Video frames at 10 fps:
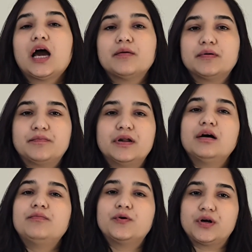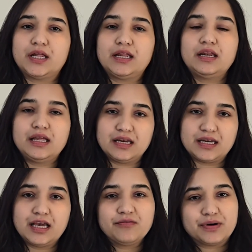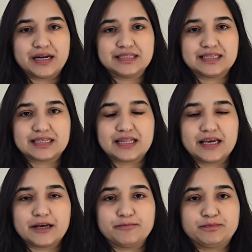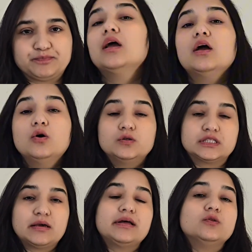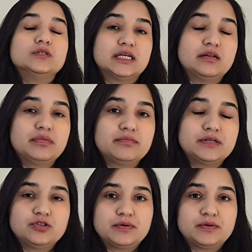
आप अपना प्रोटीन इनटेक बढ़ा सकते हैं उसके बाद दूसरे नंबर पर जो